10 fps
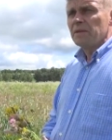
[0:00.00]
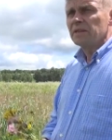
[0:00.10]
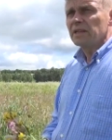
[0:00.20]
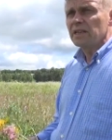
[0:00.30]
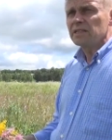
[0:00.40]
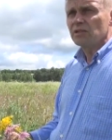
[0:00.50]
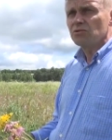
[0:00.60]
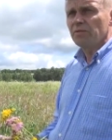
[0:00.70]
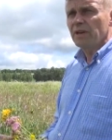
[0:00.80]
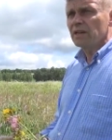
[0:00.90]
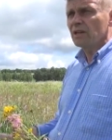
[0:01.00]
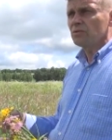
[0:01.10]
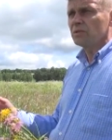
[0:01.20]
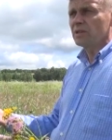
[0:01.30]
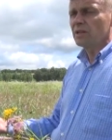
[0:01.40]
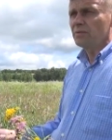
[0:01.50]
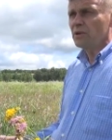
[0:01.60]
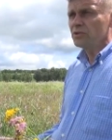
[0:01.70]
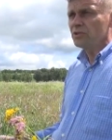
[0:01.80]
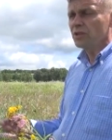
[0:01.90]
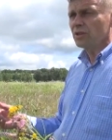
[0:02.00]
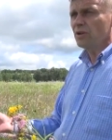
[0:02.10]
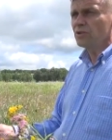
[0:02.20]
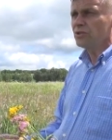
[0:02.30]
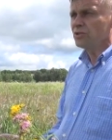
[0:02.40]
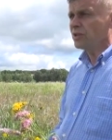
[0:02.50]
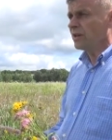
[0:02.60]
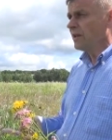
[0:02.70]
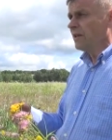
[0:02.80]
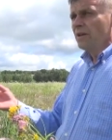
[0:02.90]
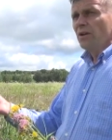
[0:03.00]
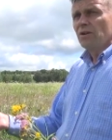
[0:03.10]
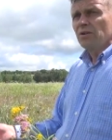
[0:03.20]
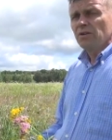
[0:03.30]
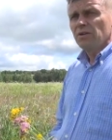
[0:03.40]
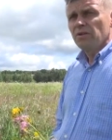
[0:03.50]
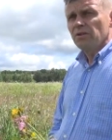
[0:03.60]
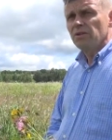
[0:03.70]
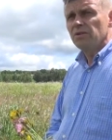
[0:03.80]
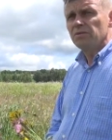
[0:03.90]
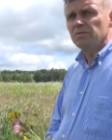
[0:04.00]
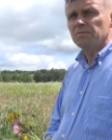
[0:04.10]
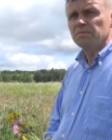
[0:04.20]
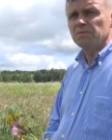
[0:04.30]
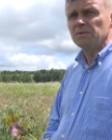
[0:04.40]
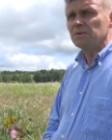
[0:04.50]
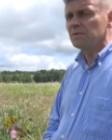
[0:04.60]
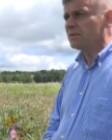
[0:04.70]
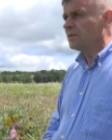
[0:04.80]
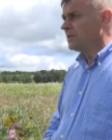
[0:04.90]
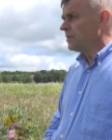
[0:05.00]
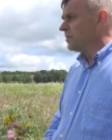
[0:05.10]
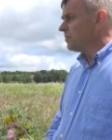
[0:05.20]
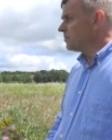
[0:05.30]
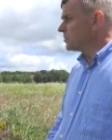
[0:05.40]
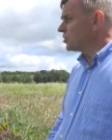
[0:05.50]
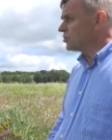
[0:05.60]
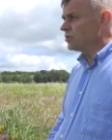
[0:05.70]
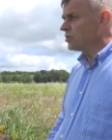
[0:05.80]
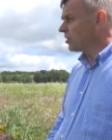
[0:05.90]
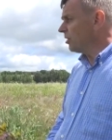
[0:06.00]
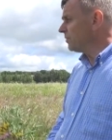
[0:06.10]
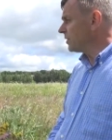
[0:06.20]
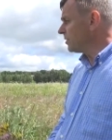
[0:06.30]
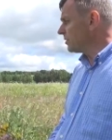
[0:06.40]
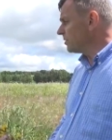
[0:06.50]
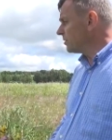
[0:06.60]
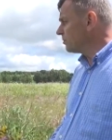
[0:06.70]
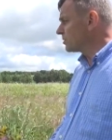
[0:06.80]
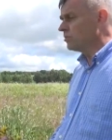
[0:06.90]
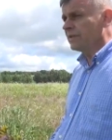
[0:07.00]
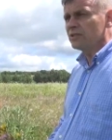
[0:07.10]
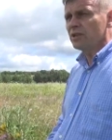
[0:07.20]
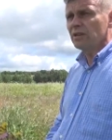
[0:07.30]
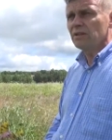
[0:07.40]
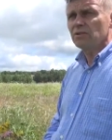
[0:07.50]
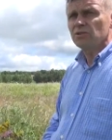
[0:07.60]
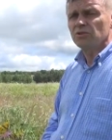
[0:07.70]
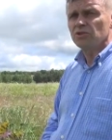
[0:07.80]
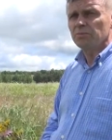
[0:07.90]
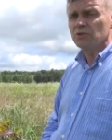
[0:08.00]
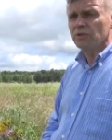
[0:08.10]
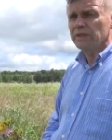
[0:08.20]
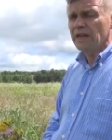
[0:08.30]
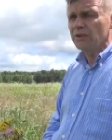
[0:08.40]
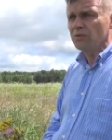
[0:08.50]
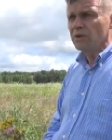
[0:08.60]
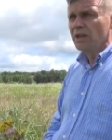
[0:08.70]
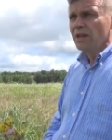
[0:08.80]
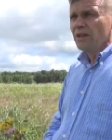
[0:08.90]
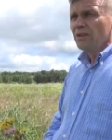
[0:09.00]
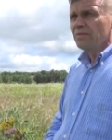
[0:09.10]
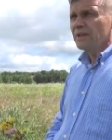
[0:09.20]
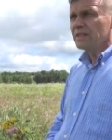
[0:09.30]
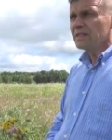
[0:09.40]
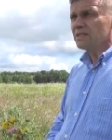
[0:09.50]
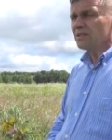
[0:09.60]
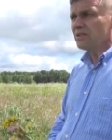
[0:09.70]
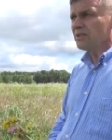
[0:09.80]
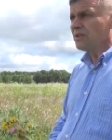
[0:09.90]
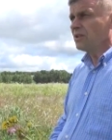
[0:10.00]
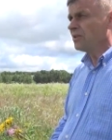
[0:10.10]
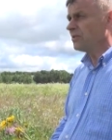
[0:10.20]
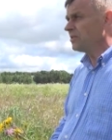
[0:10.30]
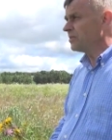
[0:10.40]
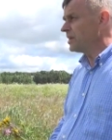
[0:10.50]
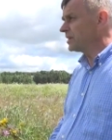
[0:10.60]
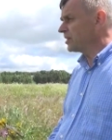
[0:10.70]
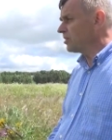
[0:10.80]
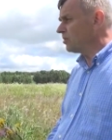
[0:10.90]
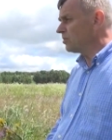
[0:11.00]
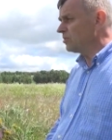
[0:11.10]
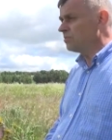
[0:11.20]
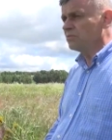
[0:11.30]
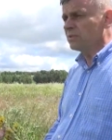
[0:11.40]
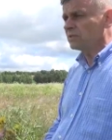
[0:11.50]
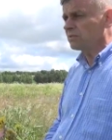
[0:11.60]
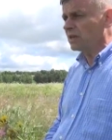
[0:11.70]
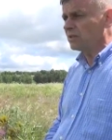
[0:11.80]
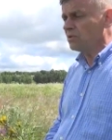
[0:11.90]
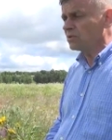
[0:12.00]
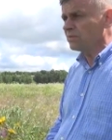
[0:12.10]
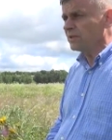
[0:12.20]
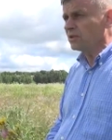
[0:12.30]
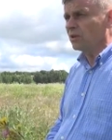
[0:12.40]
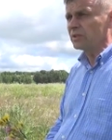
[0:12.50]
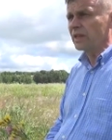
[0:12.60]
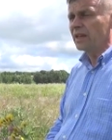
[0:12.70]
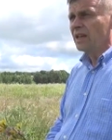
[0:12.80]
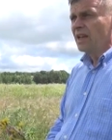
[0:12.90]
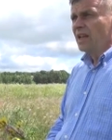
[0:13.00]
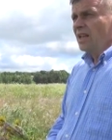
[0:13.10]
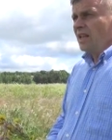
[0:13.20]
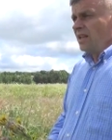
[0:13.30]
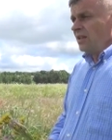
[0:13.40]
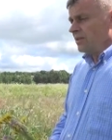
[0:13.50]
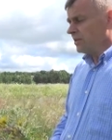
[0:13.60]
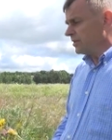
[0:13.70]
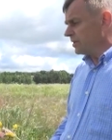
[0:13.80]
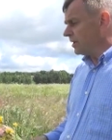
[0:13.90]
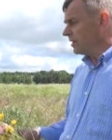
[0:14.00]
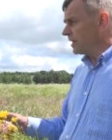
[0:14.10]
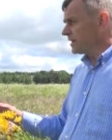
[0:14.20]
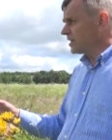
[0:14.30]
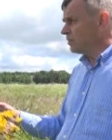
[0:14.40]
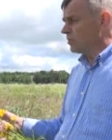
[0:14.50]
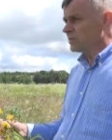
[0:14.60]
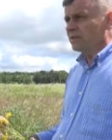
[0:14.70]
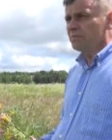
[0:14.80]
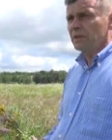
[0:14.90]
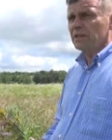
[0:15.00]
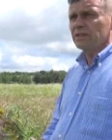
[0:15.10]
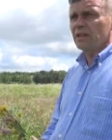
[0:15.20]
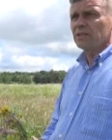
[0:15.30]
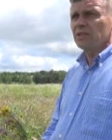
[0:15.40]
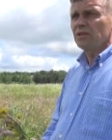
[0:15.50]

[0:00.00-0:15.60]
ingerencja człowieka, tutaj nawozi się, kosi się, e, mm, czyści się rowy, usuwa się roślinność niepożądaną, więc dlatego półnaturalne łąki wilgotne. Na takiej łące w pakietach